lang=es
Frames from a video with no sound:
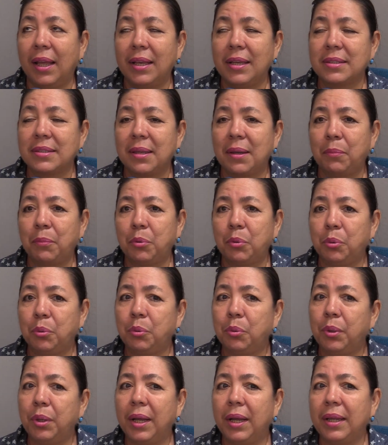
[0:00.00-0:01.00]
está muy
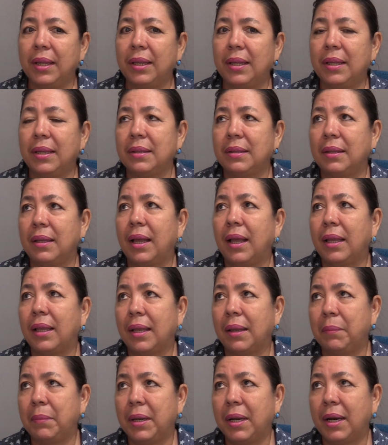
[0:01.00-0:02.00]
dura y hay
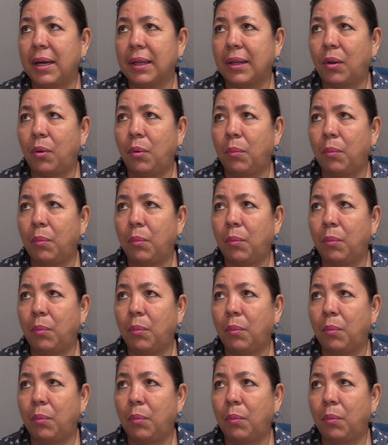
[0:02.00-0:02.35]
que mirar